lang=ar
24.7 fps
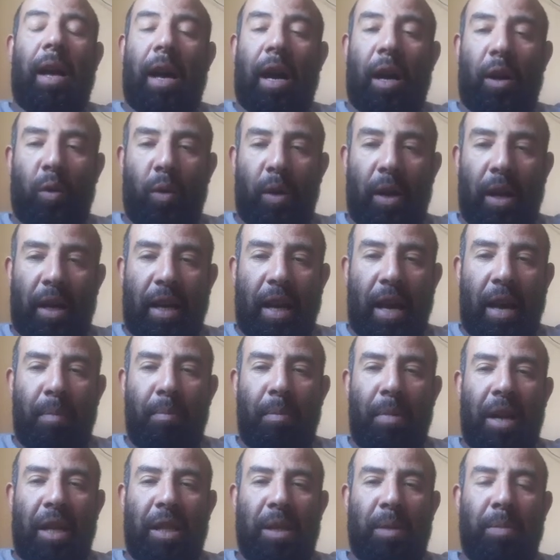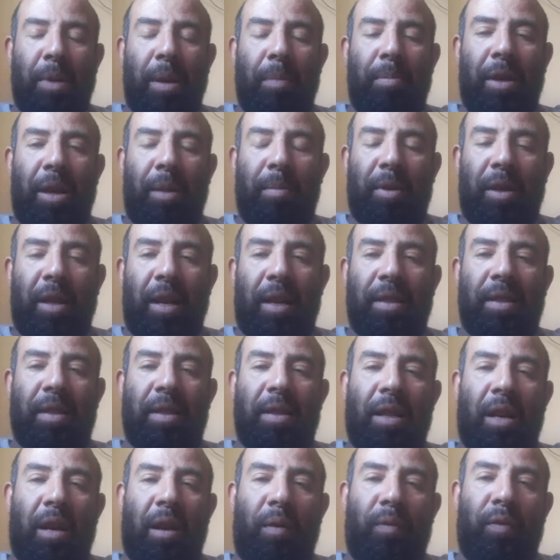هنقول لك أهم الأسباب اللي
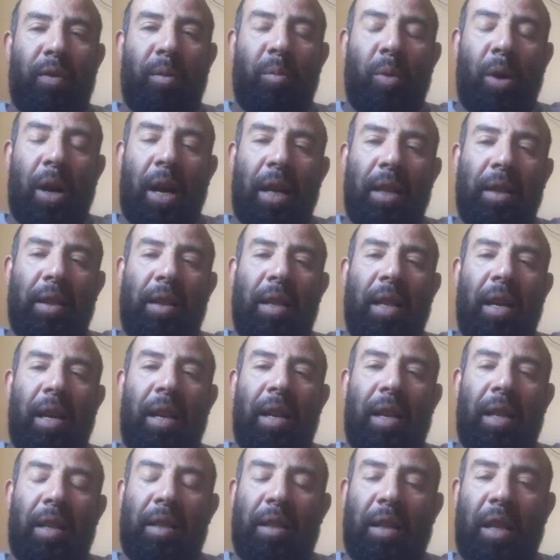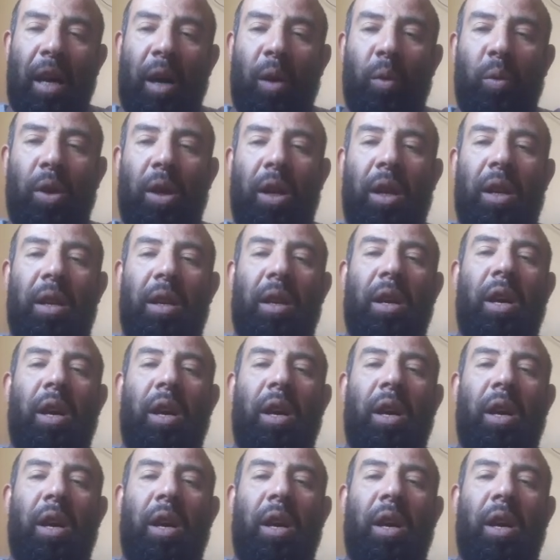بتأثر في معدل التحويل